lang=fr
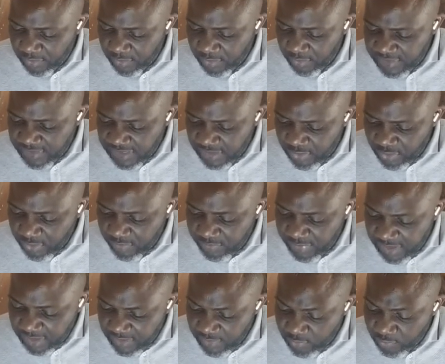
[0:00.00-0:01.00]
Que le Seigneur
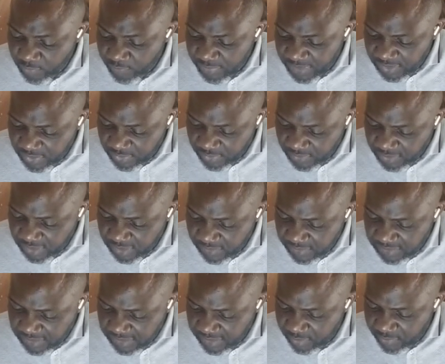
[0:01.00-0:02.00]
bénisse toute personne qui est
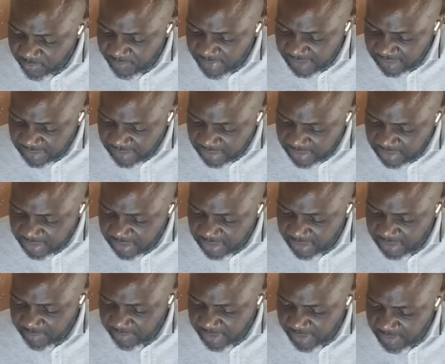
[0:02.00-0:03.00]
en train de partager,
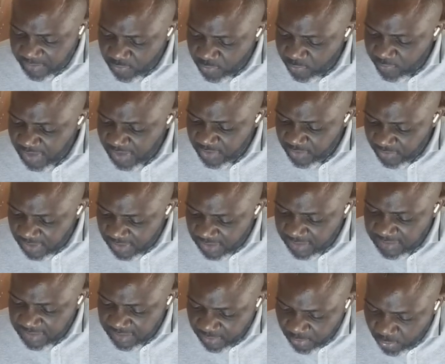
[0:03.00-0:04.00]
qu'il bénisse toute personne qui
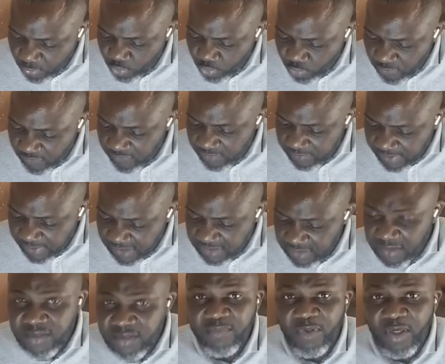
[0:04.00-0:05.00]
est en train de nous suivre
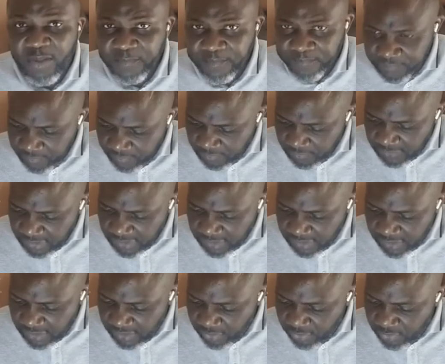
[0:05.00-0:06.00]
présentement
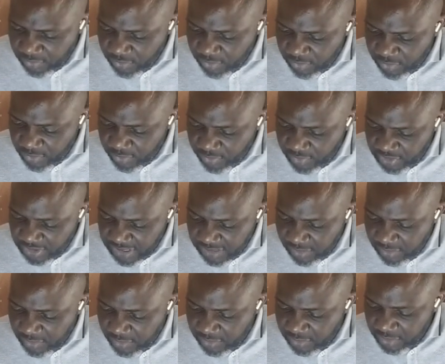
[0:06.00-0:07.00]
et que
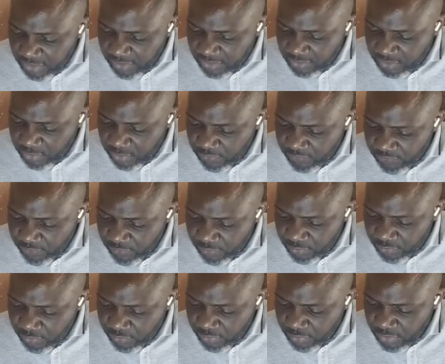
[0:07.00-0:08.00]
chacun d'entre
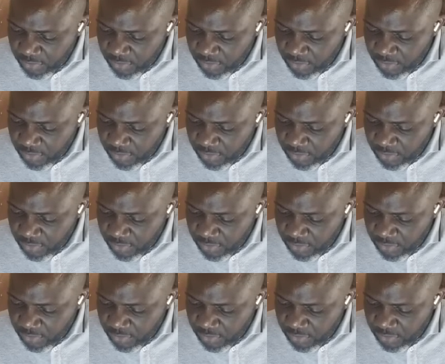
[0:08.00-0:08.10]
vous